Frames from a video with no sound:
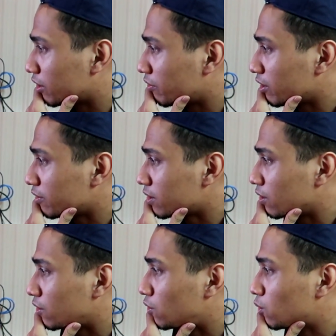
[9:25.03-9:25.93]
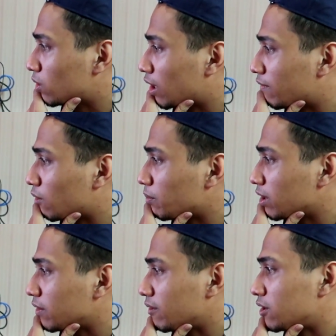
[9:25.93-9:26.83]
generation student who have a
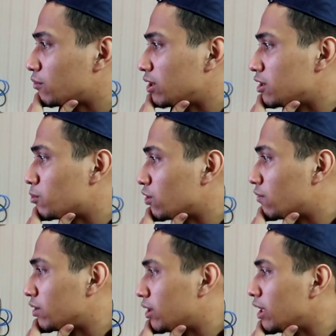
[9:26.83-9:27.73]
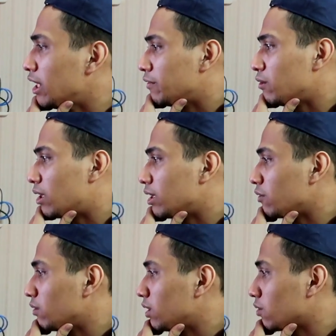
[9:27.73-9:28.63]
competitive edge for esports over there. If you are
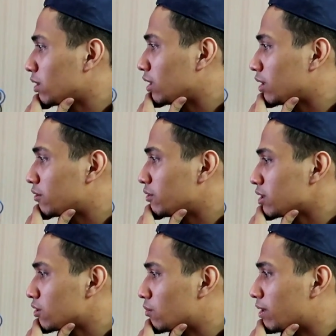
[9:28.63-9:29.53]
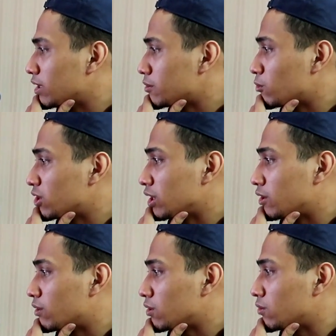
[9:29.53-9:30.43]
not willing to take that risk, nobody's pushing
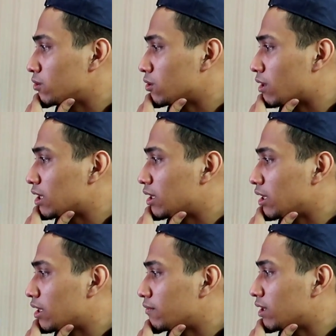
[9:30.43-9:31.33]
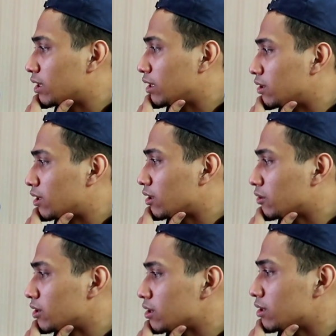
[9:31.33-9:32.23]
anyone to do so. At the end of the day, there are
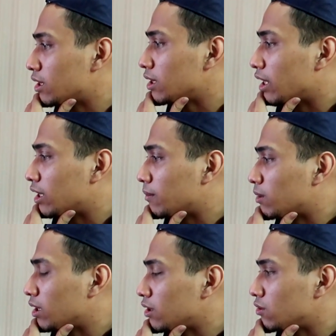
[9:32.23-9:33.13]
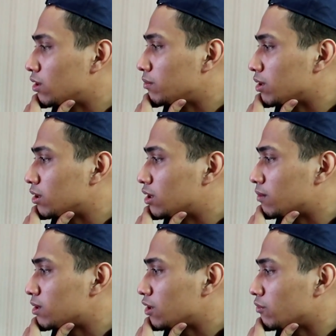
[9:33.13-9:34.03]
courses that end up getting you limited
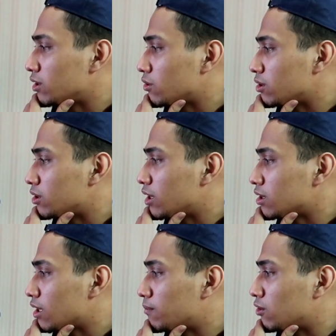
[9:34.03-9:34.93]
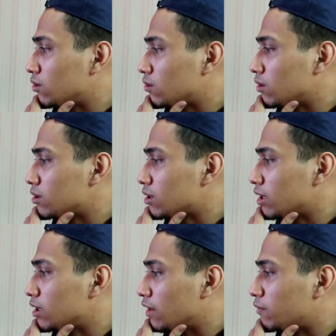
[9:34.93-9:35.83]
jobs anyway, so it's just up to you to
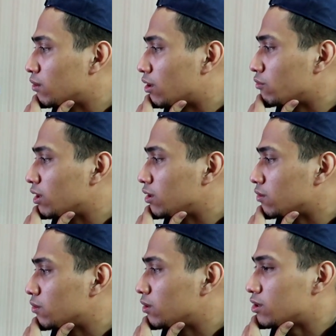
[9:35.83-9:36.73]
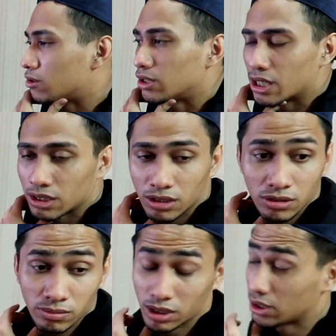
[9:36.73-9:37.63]
decide if you are willing to do this or not.
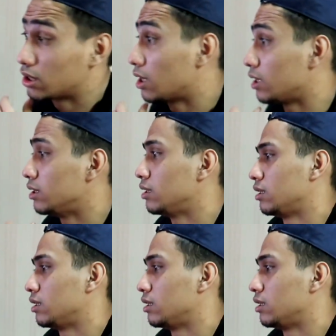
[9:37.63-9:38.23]
Oh my god,